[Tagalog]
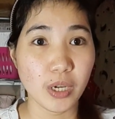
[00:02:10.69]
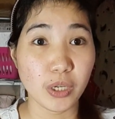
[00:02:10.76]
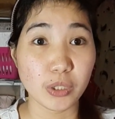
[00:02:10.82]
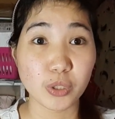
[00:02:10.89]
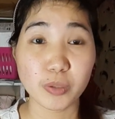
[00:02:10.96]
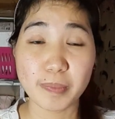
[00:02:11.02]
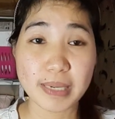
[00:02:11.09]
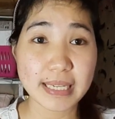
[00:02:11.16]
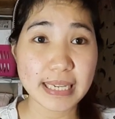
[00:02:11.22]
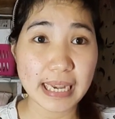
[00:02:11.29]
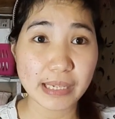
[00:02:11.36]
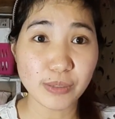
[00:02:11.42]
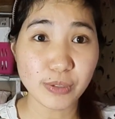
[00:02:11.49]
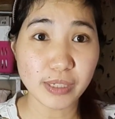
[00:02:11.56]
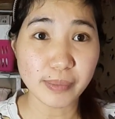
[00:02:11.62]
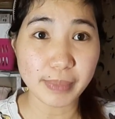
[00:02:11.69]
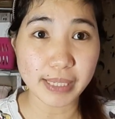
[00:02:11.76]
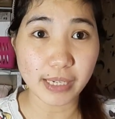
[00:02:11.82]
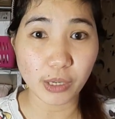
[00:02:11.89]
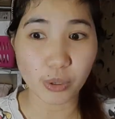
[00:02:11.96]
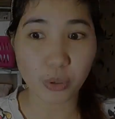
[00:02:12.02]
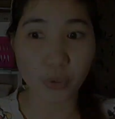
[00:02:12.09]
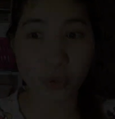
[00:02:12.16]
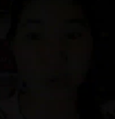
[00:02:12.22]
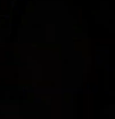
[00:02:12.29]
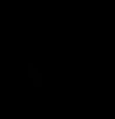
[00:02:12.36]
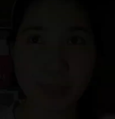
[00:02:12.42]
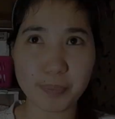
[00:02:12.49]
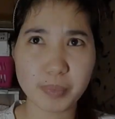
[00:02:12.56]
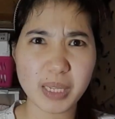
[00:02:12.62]
So, pasado naman ako.
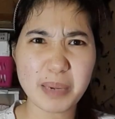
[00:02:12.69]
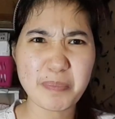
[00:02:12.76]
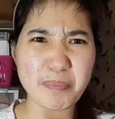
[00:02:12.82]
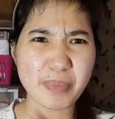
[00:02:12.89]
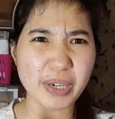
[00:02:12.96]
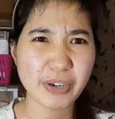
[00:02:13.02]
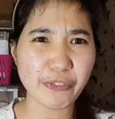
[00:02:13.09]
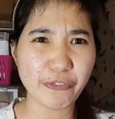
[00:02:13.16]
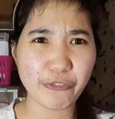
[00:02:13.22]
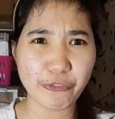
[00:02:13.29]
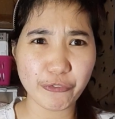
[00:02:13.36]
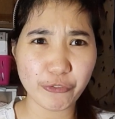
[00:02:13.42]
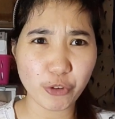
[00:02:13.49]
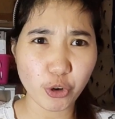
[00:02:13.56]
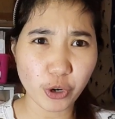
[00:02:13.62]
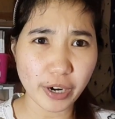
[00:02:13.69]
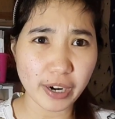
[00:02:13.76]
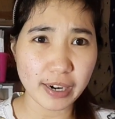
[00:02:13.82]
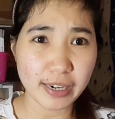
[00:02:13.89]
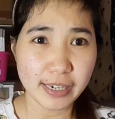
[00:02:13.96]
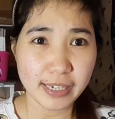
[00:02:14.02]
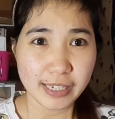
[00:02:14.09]
September 4,